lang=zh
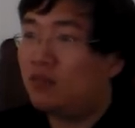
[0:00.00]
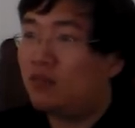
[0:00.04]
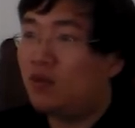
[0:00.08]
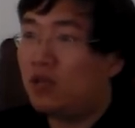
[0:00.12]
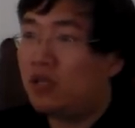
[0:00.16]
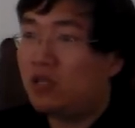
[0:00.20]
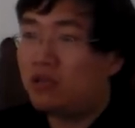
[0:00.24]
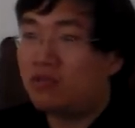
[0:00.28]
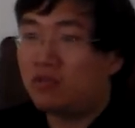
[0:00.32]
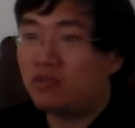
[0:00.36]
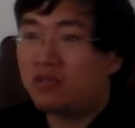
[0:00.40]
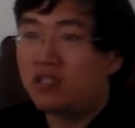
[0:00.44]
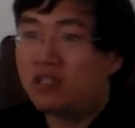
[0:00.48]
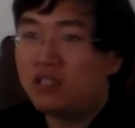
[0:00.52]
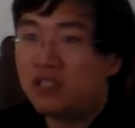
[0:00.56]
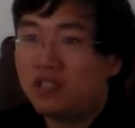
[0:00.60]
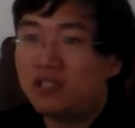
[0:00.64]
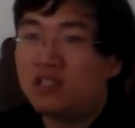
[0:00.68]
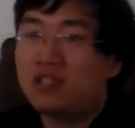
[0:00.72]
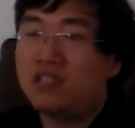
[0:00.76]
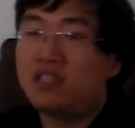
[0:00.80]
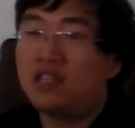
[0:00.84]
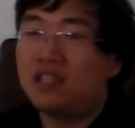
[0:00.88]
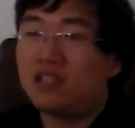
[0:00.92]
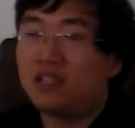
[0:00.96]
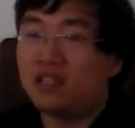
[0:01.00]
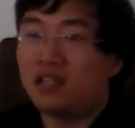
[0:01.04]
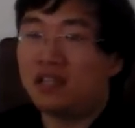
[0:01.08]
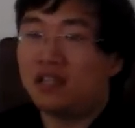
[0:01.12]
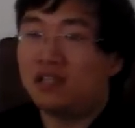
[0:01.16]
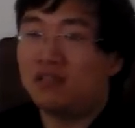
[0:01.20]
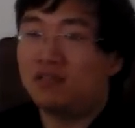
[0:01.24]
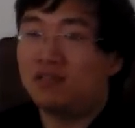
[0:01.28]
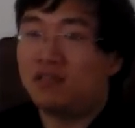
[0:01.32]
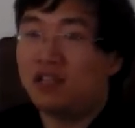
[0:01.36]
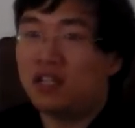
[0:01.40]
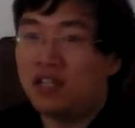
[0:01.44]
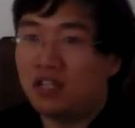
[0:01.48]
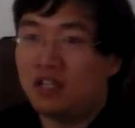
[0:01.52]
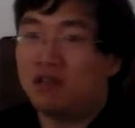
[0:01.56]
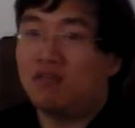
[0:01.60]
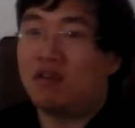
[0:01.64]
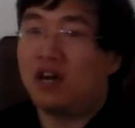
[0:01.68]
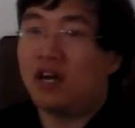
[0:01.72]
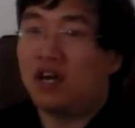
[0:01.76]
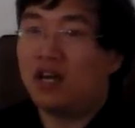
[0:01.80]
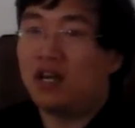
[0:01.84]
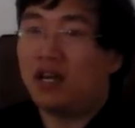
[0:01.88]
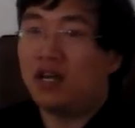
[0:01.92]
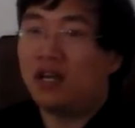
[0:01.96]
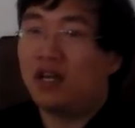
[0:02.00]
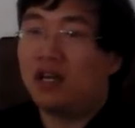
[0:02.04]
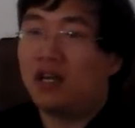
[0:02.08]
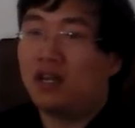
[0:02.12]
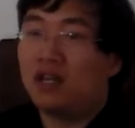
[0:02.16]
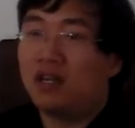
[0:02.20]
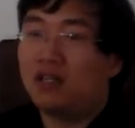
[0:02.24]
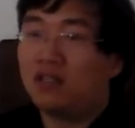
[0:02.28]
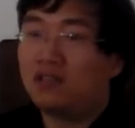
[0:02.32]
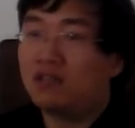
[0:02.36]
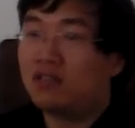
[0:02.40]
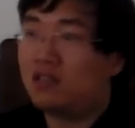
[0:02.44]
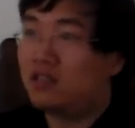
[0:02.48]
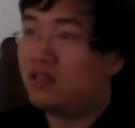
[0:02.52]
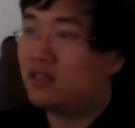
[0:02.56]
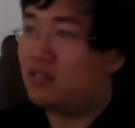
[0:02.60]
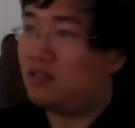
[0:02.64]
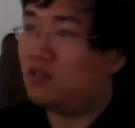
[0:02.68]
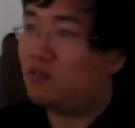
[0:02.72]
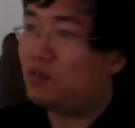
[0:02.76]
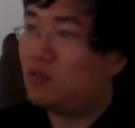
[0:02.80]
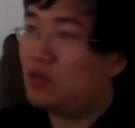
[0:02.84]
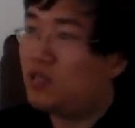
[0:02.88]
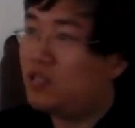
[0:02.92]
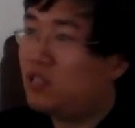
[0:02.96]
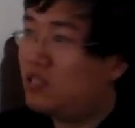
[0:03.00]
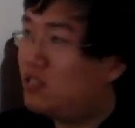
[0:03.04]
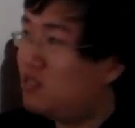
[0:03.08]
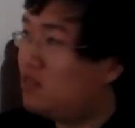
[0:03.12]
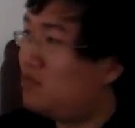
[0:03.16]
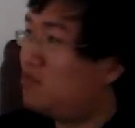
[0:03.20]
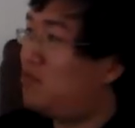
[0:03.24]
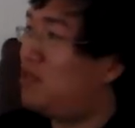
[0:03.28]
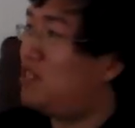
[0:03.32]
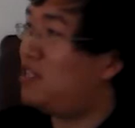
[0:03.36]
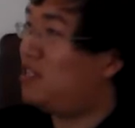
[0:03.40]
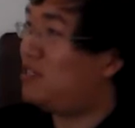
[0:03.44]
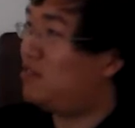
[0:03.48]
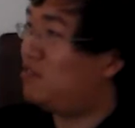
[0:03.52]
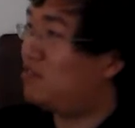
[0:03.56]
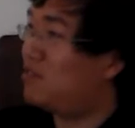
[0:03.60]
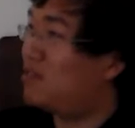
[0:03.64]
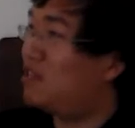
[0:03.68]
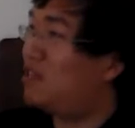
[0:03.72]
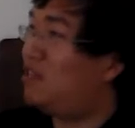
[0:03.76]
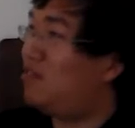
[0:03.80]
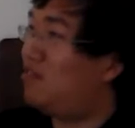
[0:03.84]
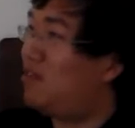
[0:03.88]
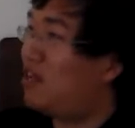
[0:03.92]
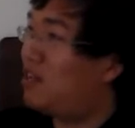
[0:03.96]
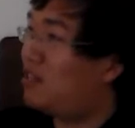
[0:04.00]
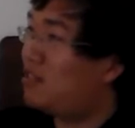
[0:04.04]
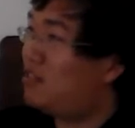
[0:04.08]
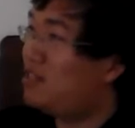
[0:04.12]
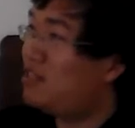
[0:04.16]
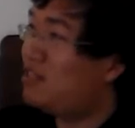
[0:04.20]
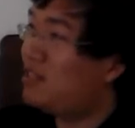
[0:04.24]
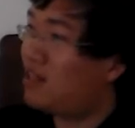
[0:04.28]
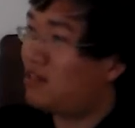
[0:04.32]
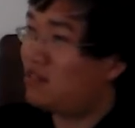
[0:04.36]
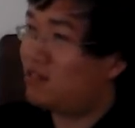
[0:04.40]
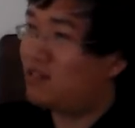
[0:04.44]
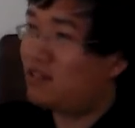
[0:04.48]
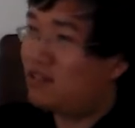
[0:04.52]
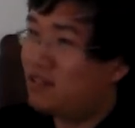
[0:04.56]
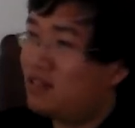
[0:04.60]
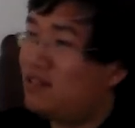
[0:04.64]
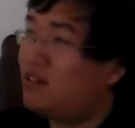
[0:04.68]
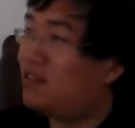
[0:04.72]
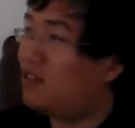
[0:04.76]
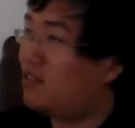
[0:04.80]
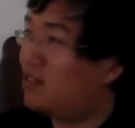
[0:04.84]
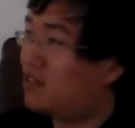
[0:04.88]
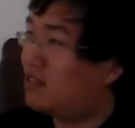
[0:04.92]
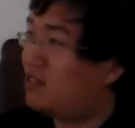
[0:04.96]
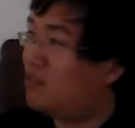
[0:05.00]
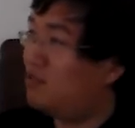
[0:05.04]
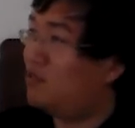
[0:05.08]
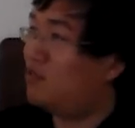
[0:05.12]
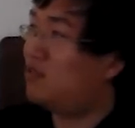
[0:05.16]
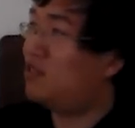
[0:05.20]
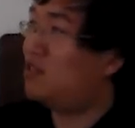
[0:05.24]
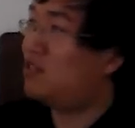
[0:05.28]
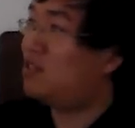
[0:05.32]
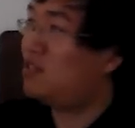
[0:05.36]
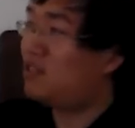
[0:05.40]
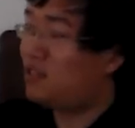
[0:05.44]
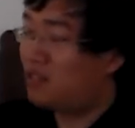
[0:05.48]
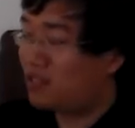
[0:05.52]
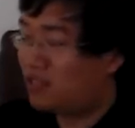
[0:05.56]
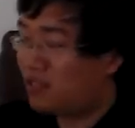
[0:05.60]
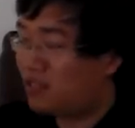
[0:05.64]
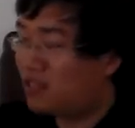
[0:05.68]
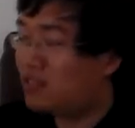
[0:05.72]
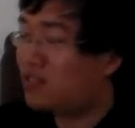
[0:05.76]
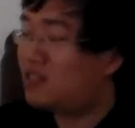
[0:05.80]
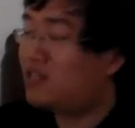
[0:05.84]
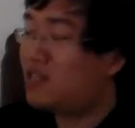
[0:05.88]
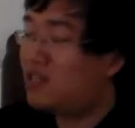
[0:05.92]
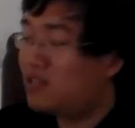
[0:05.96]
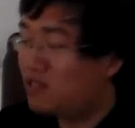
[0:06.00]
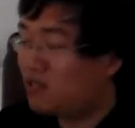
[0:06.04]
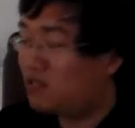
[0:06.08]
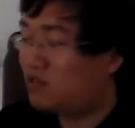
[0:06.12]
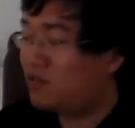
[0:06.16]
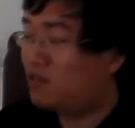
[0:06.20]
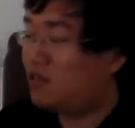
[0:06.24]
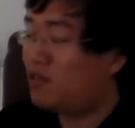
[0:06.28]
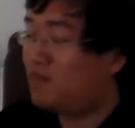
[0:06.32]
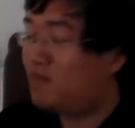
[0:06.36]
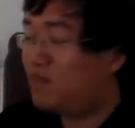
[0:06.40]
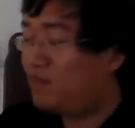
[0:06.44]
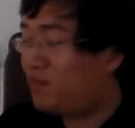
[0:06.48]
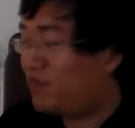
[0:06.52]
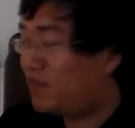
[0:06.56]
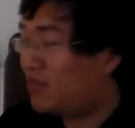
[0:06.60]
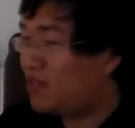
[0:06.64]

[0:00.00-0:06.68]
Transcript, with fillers: 对一种知性的一种渴望，就是你对智慧的一种渴望，你想知道的更多，甚至说。